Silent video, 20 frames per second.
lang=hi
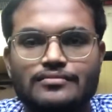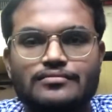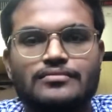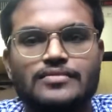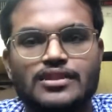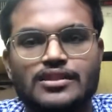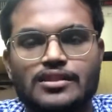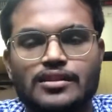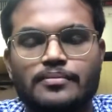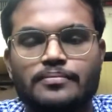
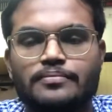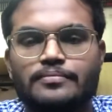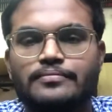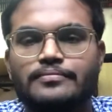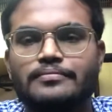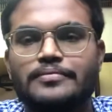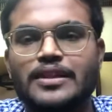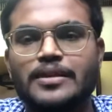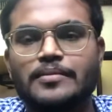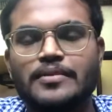मिस्टर
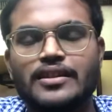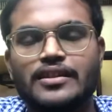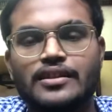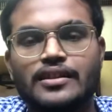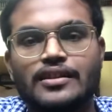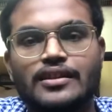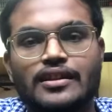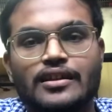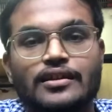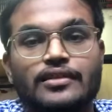बीवी
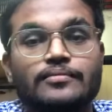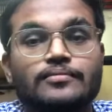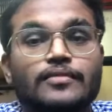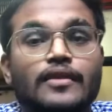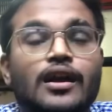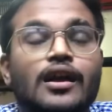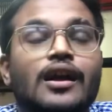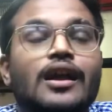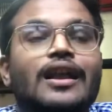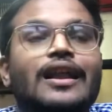की तरह
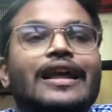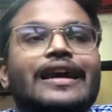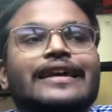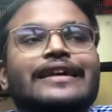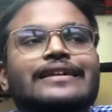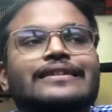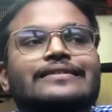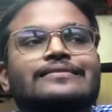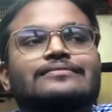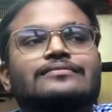
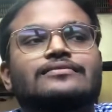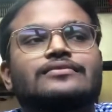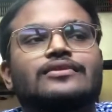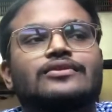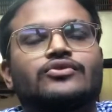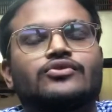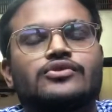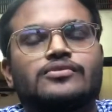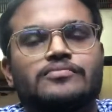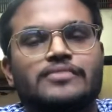लेकिन
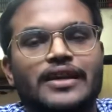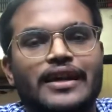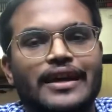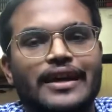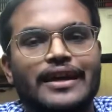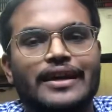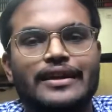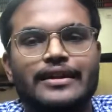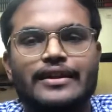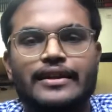उसमें
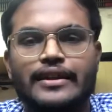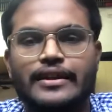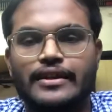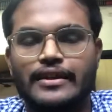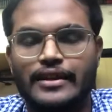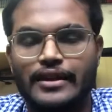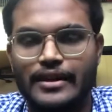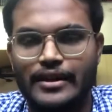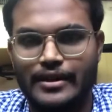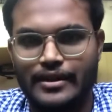एक ट्रिक
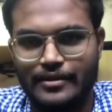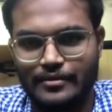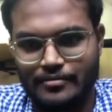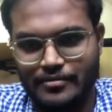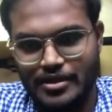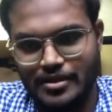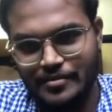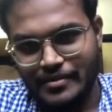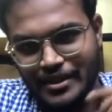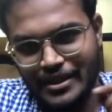है
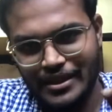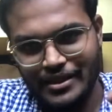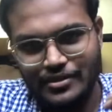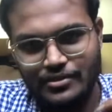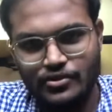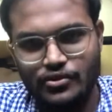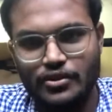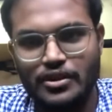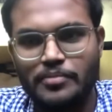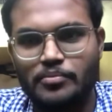मतलब एक
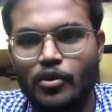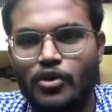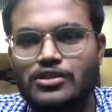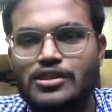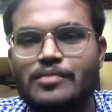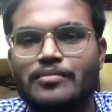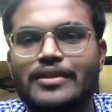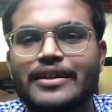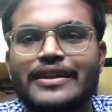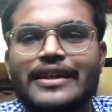थोड़ी
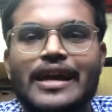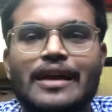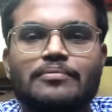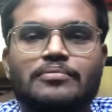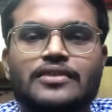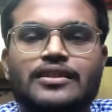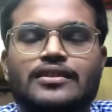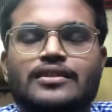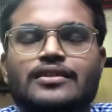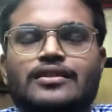पॉसिबिलिटी
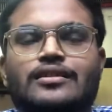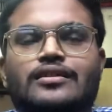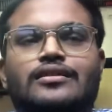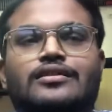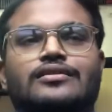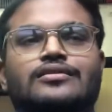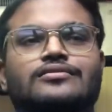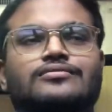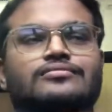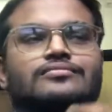आपकी
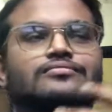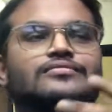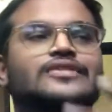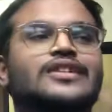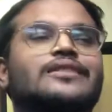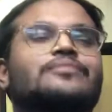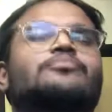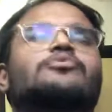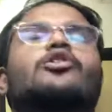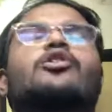
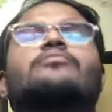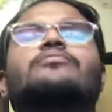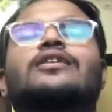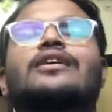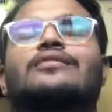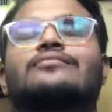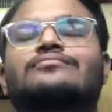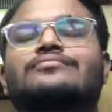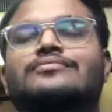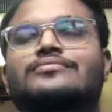
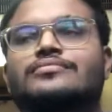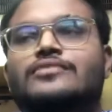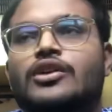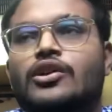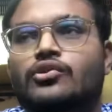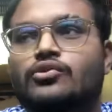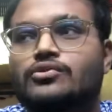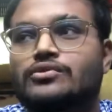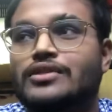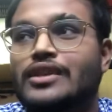प्रॉब्लम
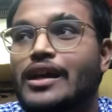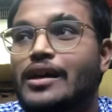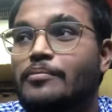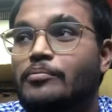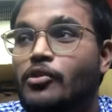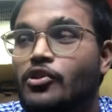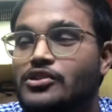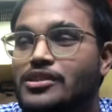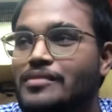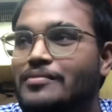कहो या
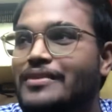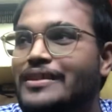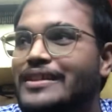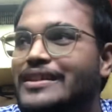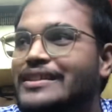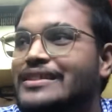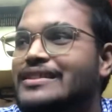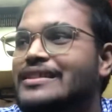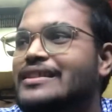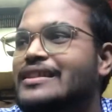
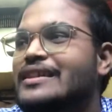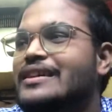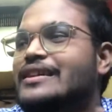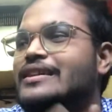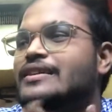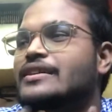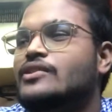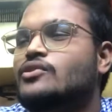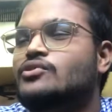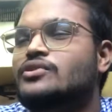पॉसिबिलिटी
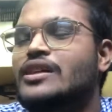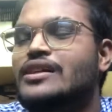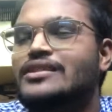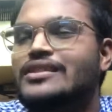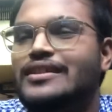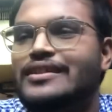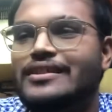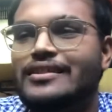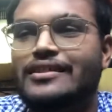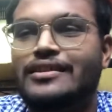एक ये हो जाती
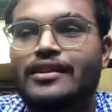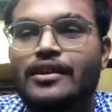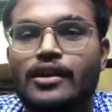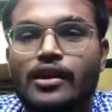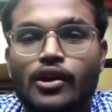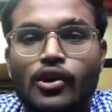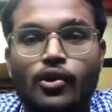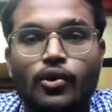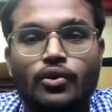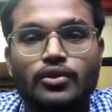है कि
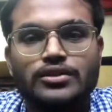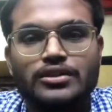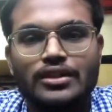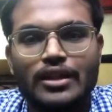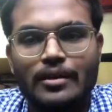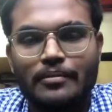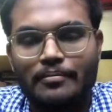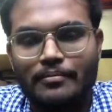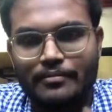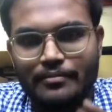
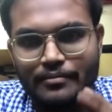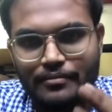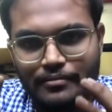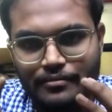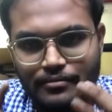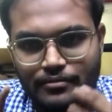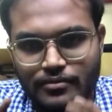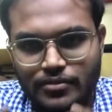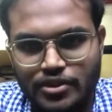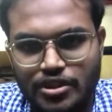उतना
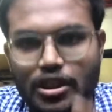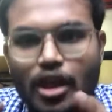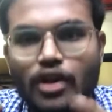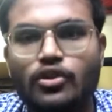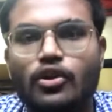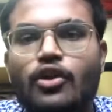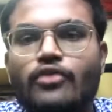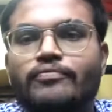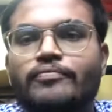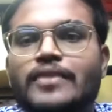
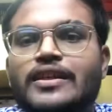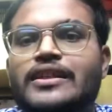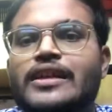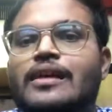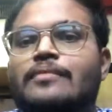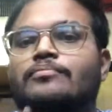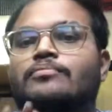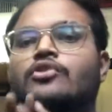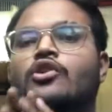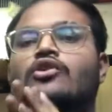चंक ऑफ मनी
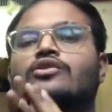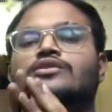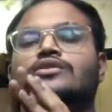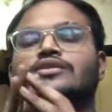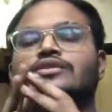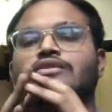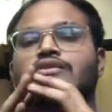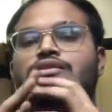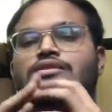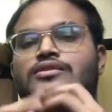आप ब्लॉक नहीं
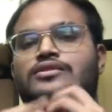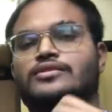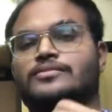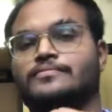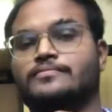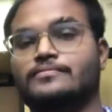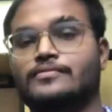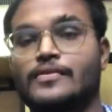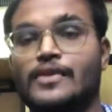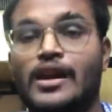कर सकते
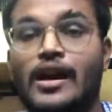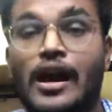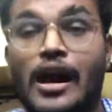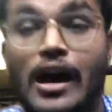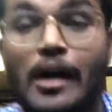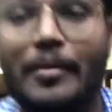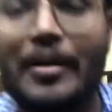अब